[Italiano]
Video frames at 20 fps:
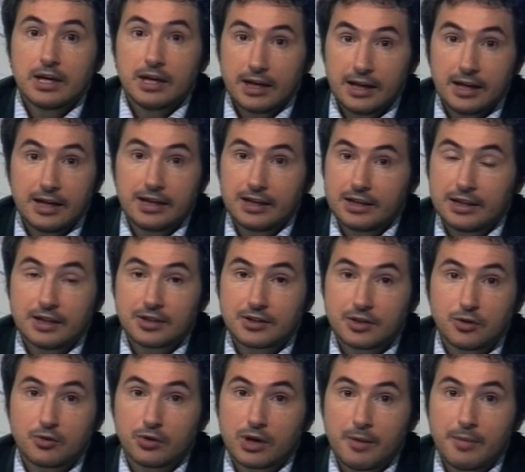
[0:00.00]
e
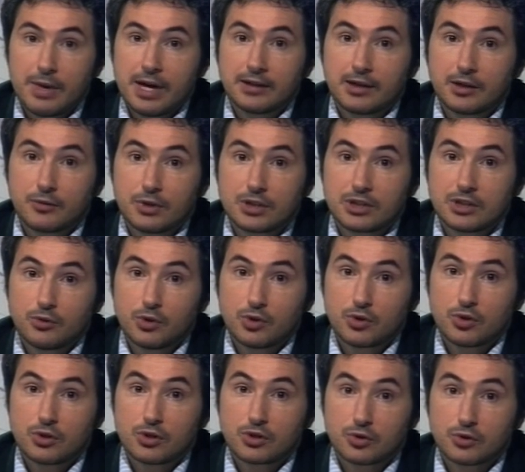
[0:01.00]
sicuramente questi due
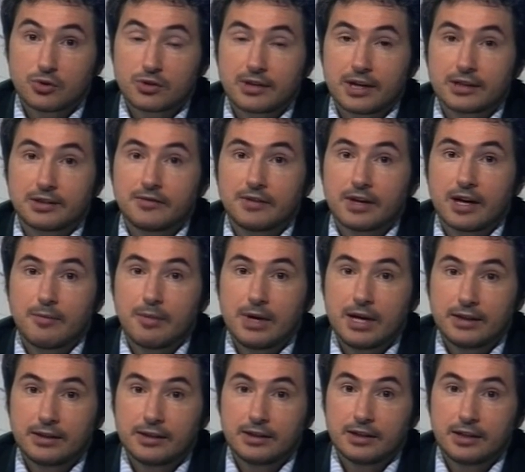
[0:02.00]
giorni sono stati
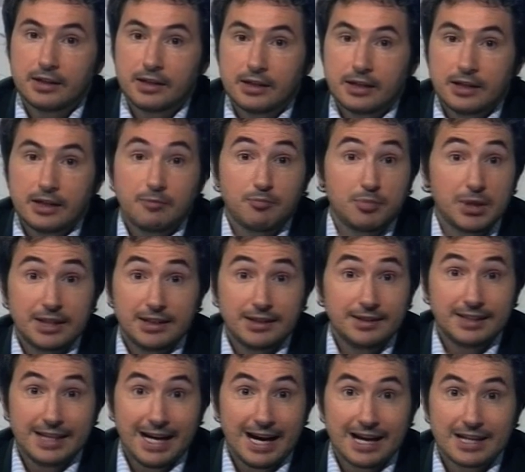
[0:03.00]
veramente pieni
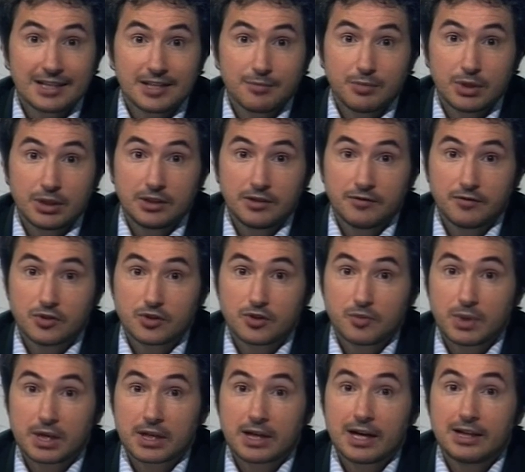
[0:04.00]
di ansia per i tifosi
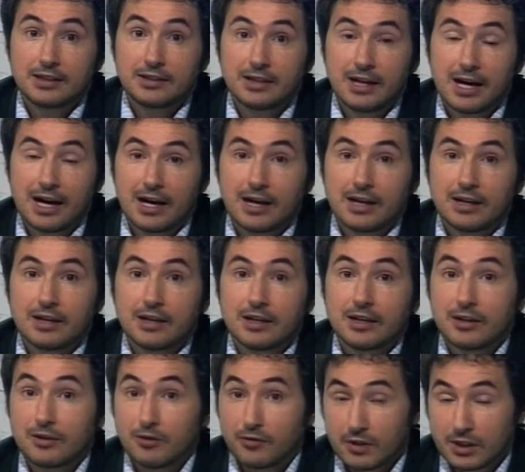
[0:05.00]
perché al di là,
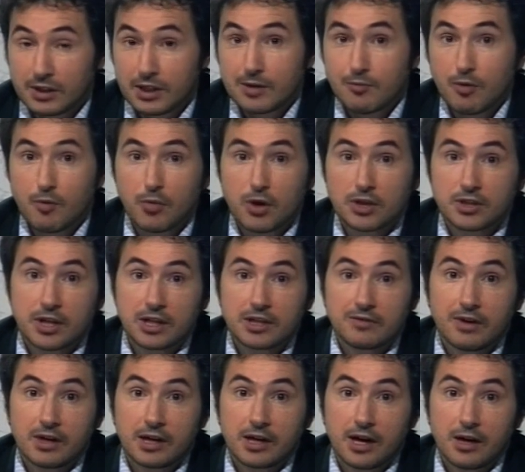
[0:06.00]
e lo vedremo poi se
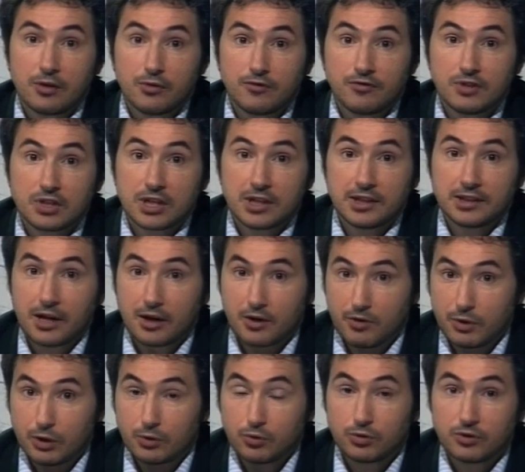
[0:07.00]
arriverà l'ufficialità
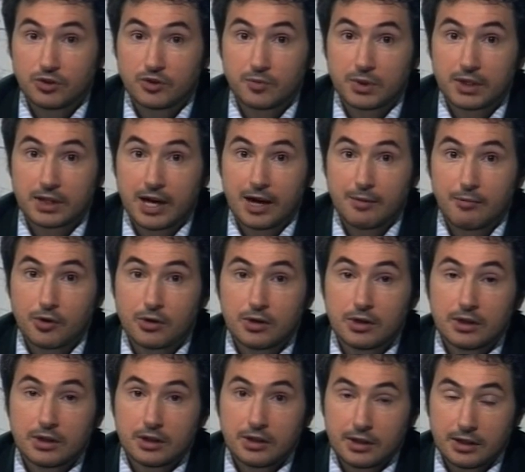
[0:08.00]
come tutti speriamo,
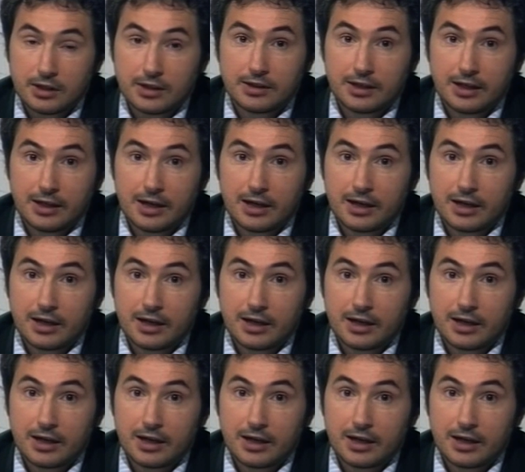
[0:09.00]
eh, del,